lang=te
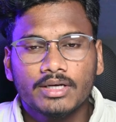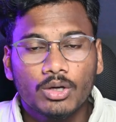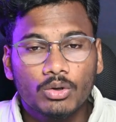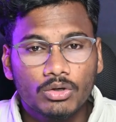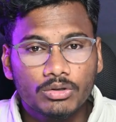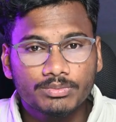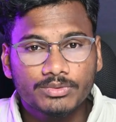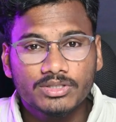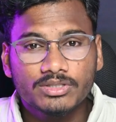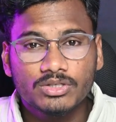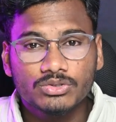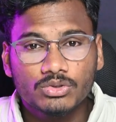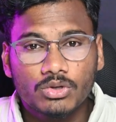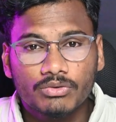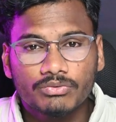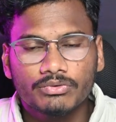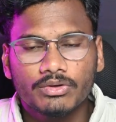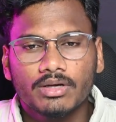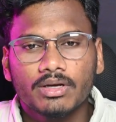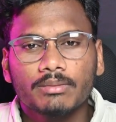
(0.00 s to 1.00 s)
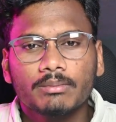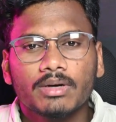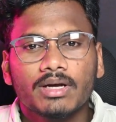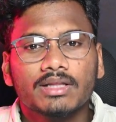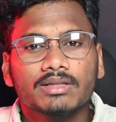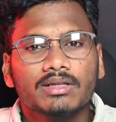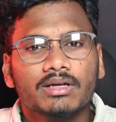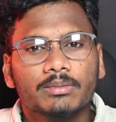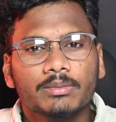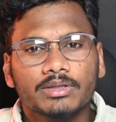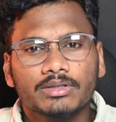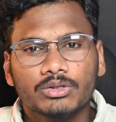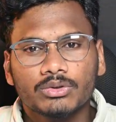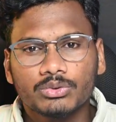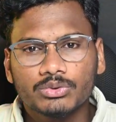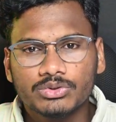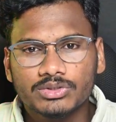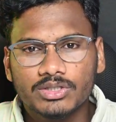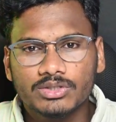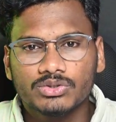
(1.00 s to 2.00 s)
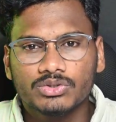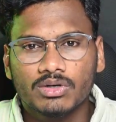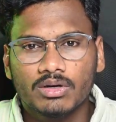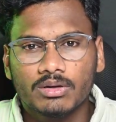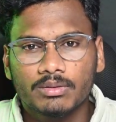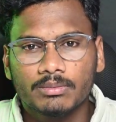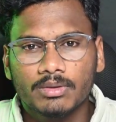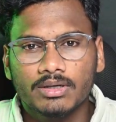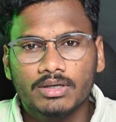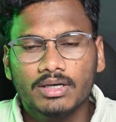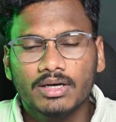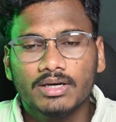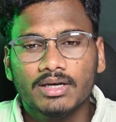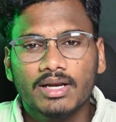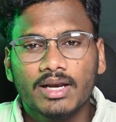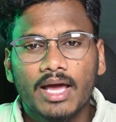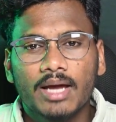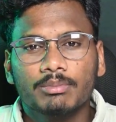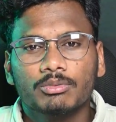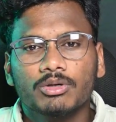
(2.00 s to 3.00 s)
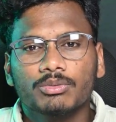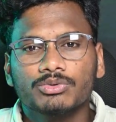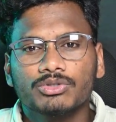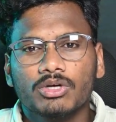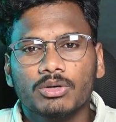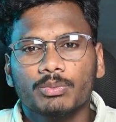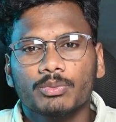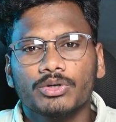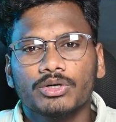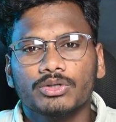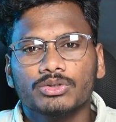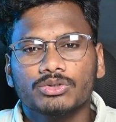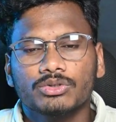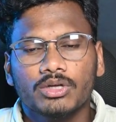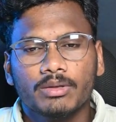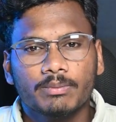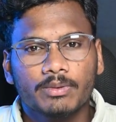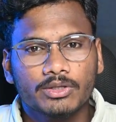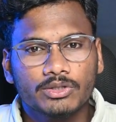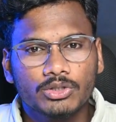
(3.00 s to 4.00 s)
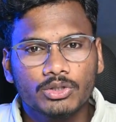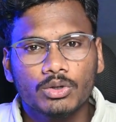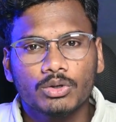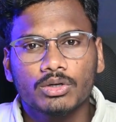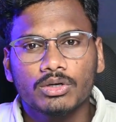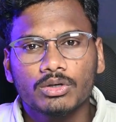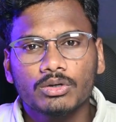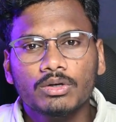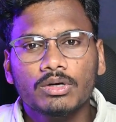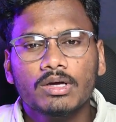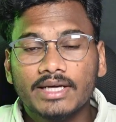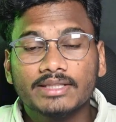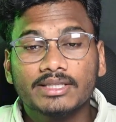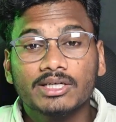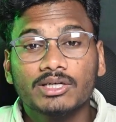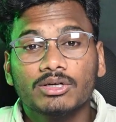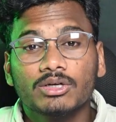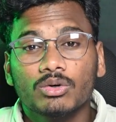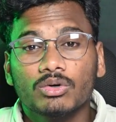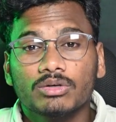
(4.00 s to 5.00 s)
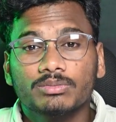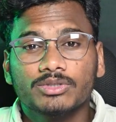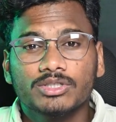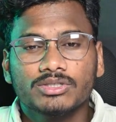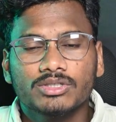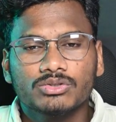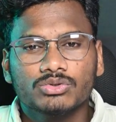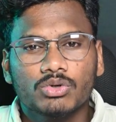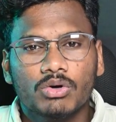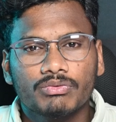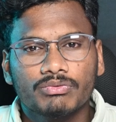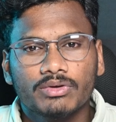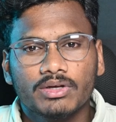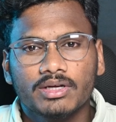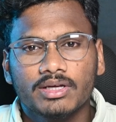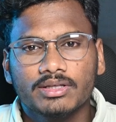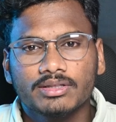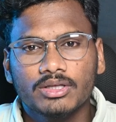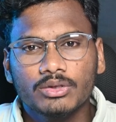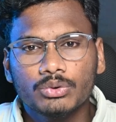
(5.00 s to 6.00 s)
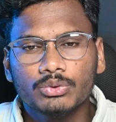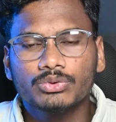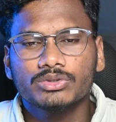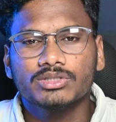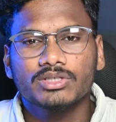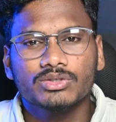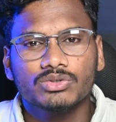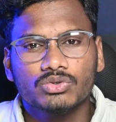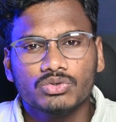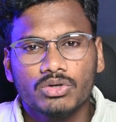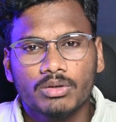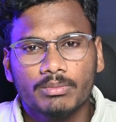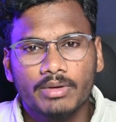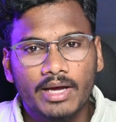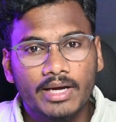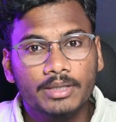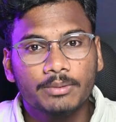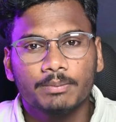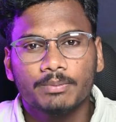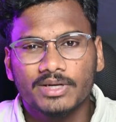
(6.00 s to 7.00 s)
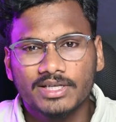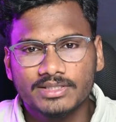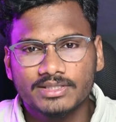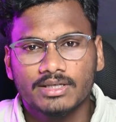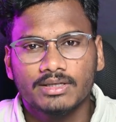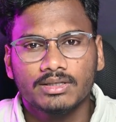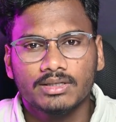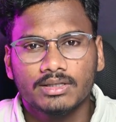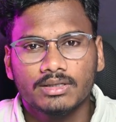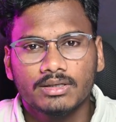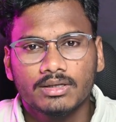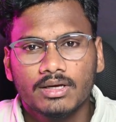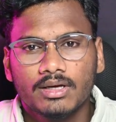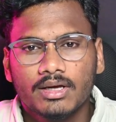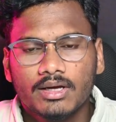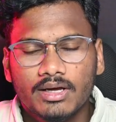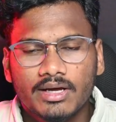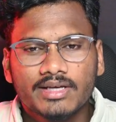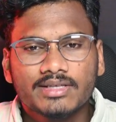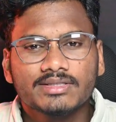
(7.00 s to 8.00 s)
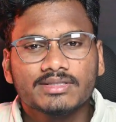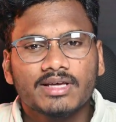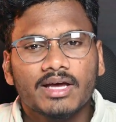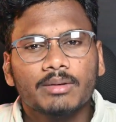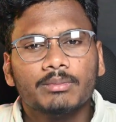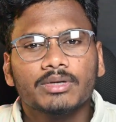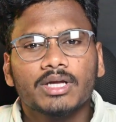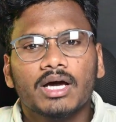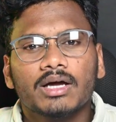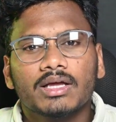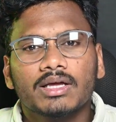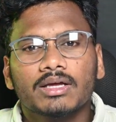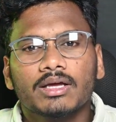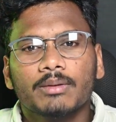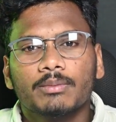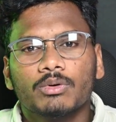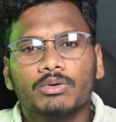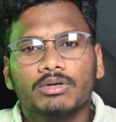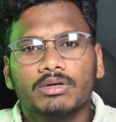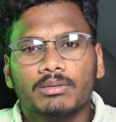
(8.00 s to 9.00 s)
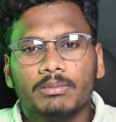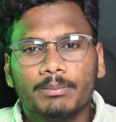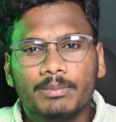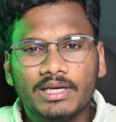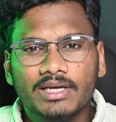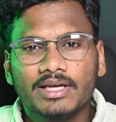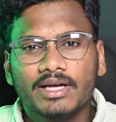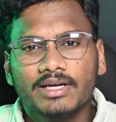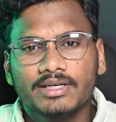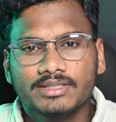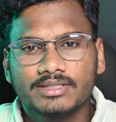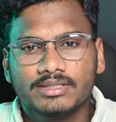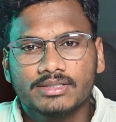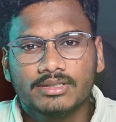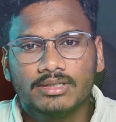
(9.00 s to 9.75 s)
డెవలప్ చేసిన సాఫ్ట్వేర్నే మనందరం అయితే యూస్ చేస్తున్నాం అనమాట అంటే ల్యాప్టాప్స్ కంప్యూటర్స్ ఉన్న ప్రతి ఒక్కరు ఇతను డెవలప్ చేసిన సాఫ్ట్వేర్ని అయితే యూస్ చేస్తున్నాం ఎట్ ప్రజెంట్ ఎస్ ఐఎమ్ టాకింగ్ అబౌట్ బిల్ గేట్స్